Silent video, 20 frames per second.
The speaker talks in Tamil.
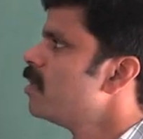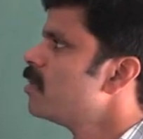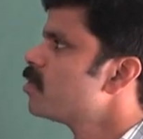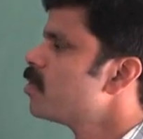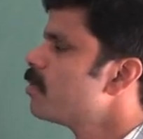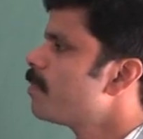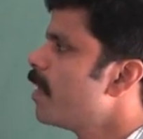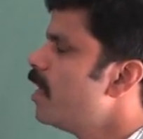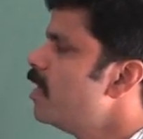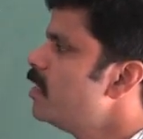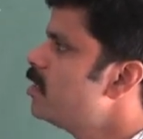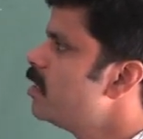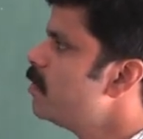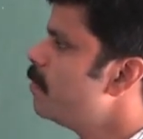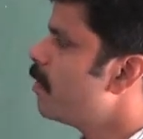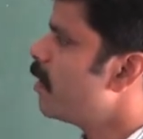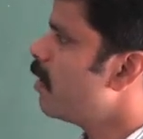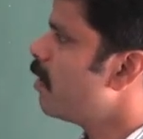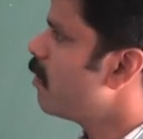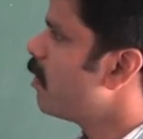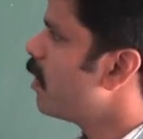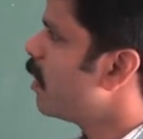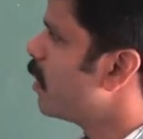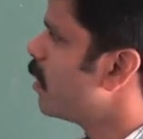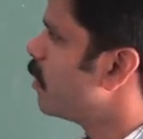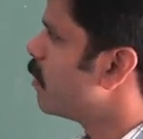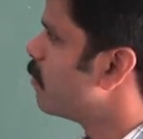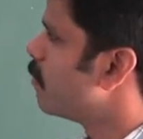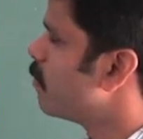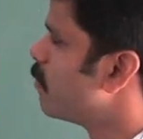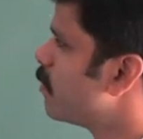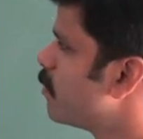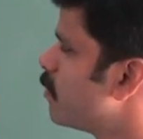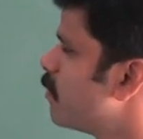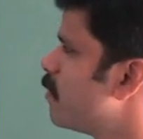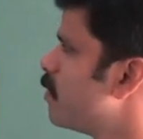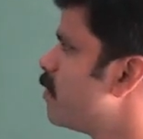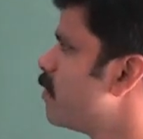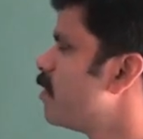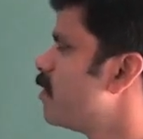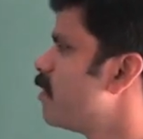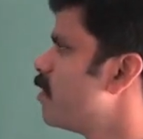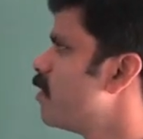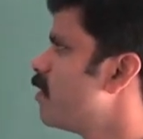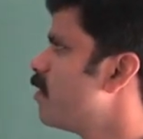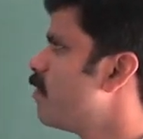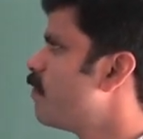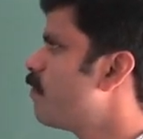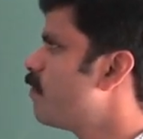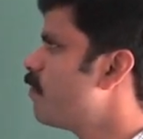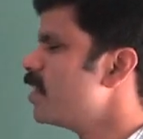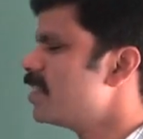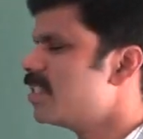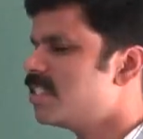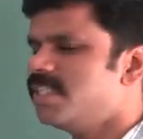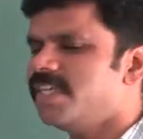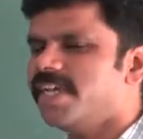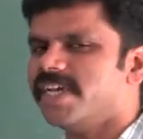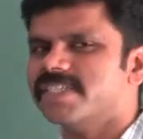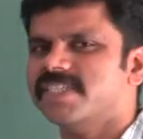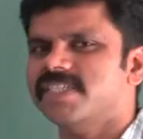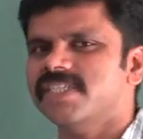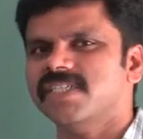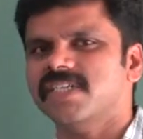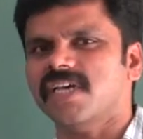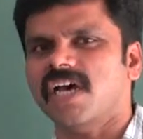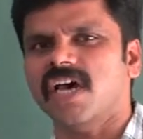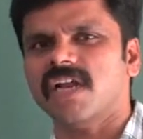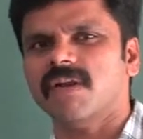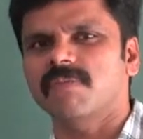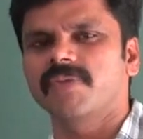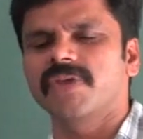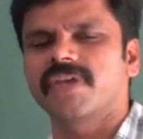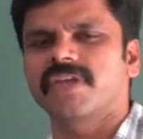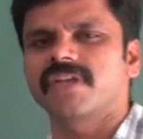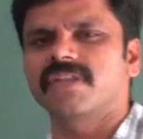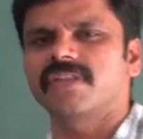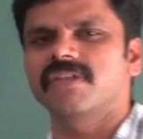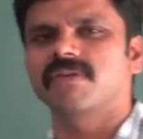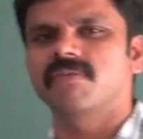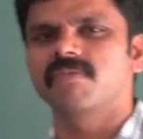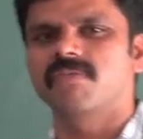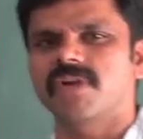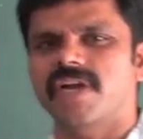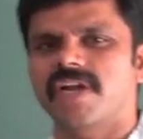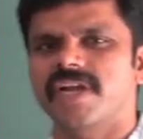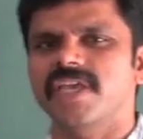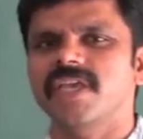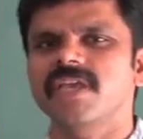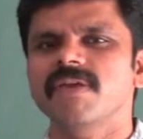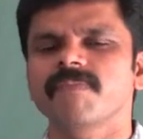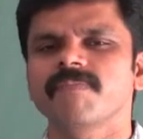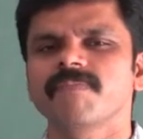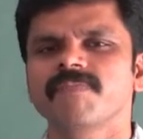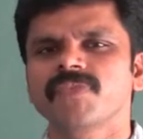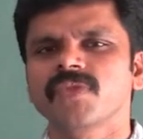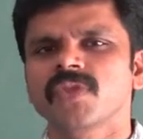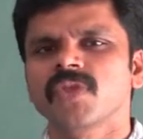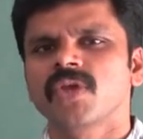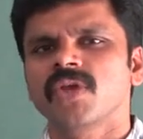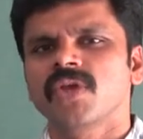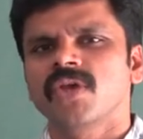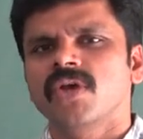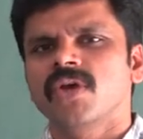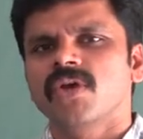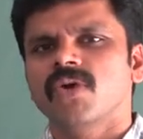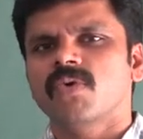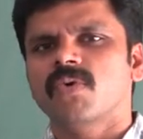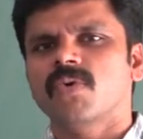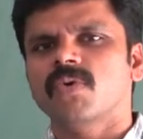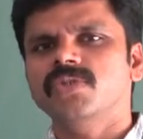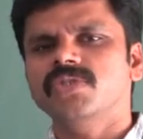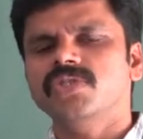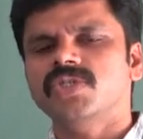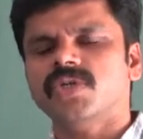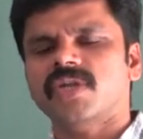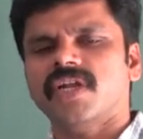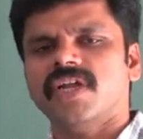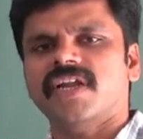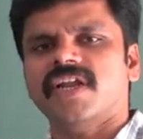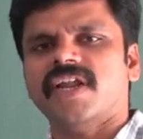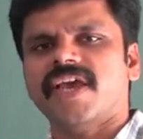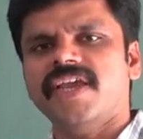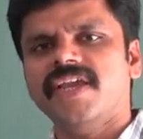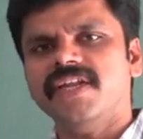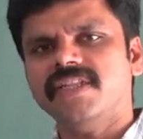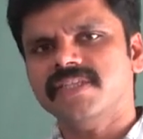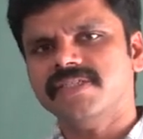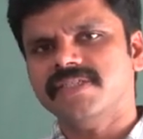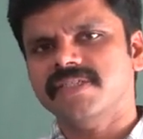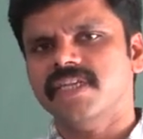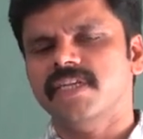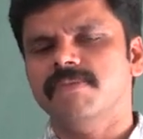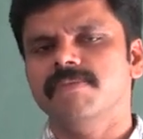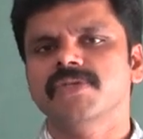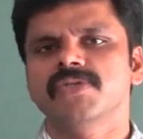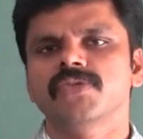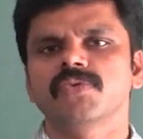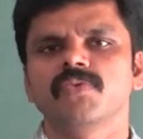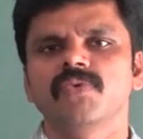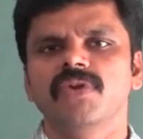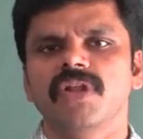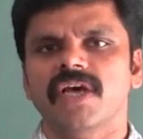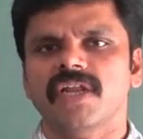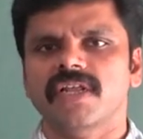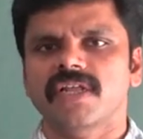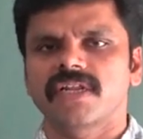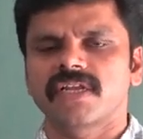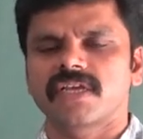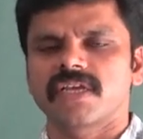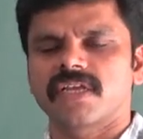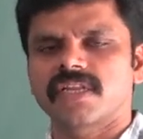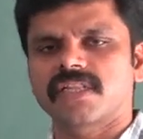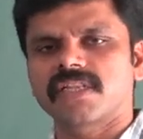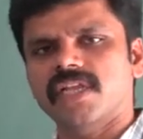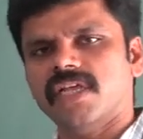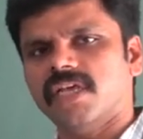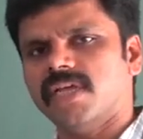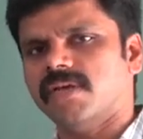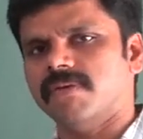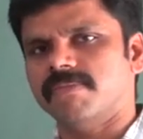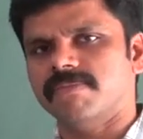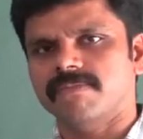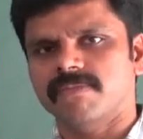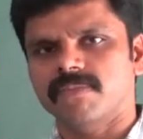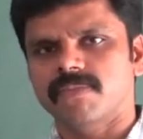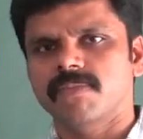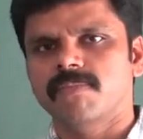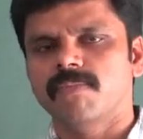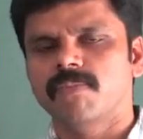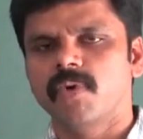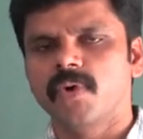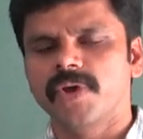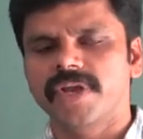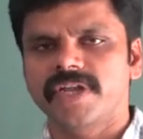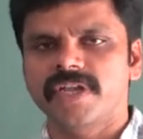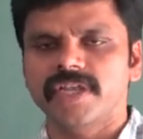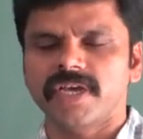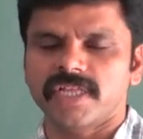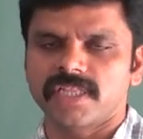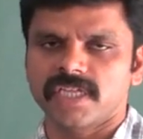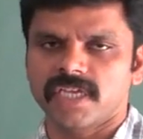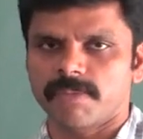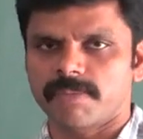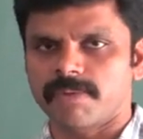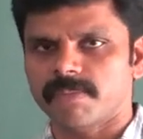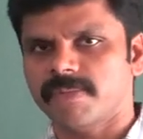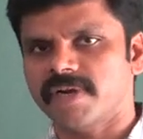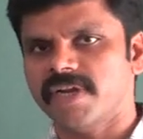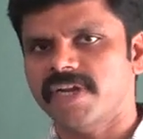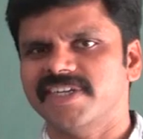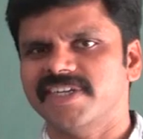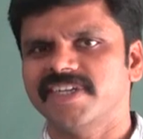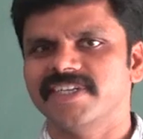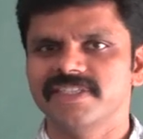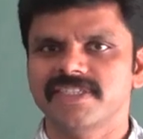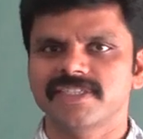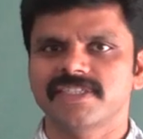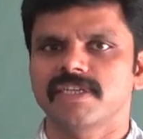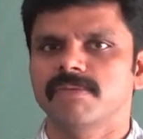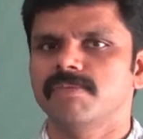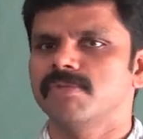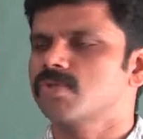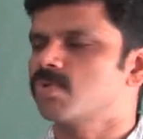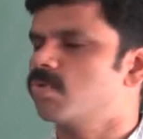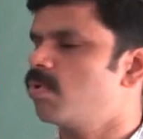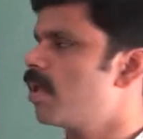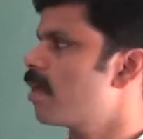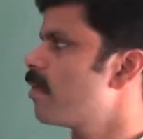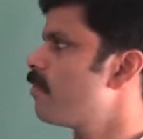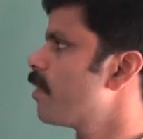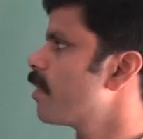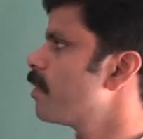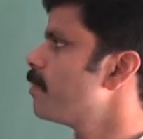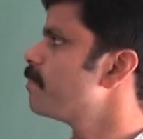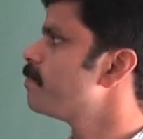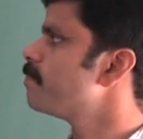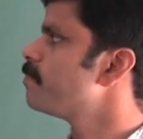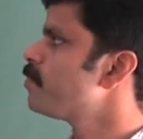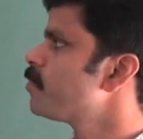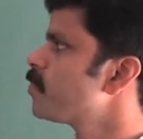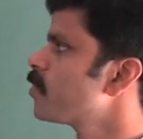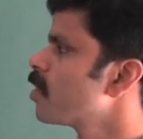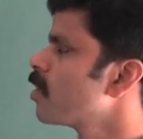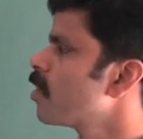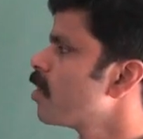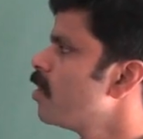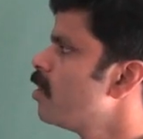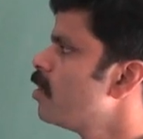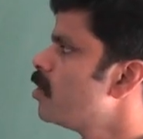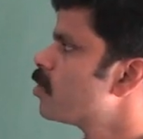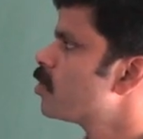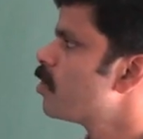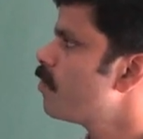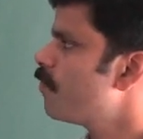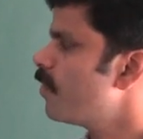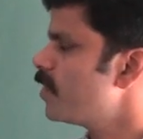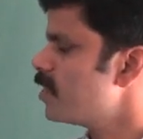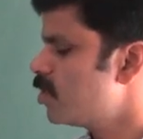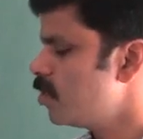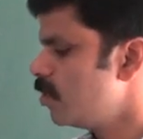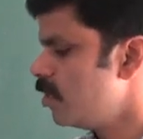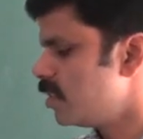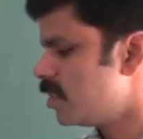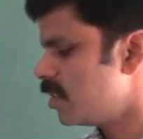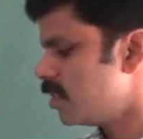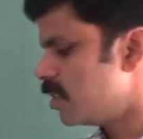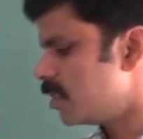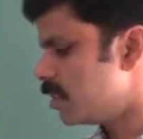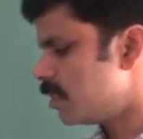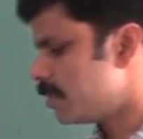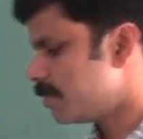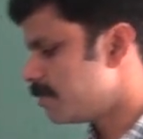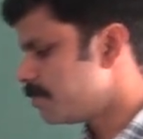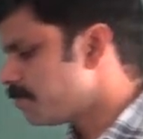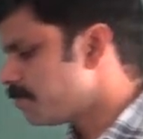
ஸோ இப்போ அல்ஜிப்ராவில் ஃபஸ்ட்டு எக்ஸசைஸ் ஆரம்பிக்கிறதுக்கு முன்னாடி கொஞ்சம் நான் நைன்த்து சிலபஸ் உள்ளார இருக்கிறதுல போயிட்டு அதுக்கப்புறமா டென்த்து சிலபஸ்க்குள்ளார வரேன் ஸோ ஃபஸ்ட் யூ லிசன் திஸ்